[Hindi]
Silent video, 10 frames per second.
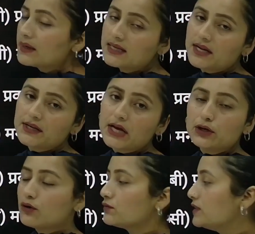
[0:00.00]
या नन
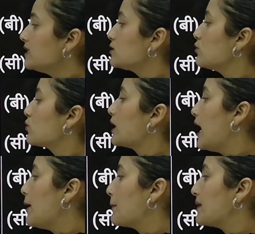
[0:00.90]
ऑफ दीज तो क्या
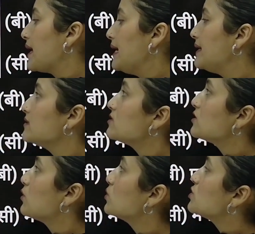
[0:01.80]
आपका राइट right आंसर
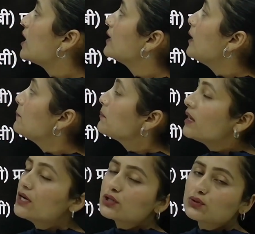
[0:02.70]
हो जाएगा
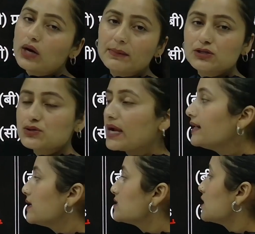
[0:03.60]
तो आपका जो राइट right
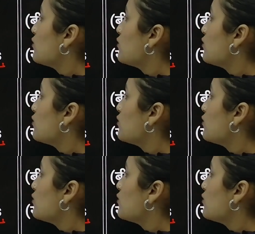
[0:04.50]
आंसर है वो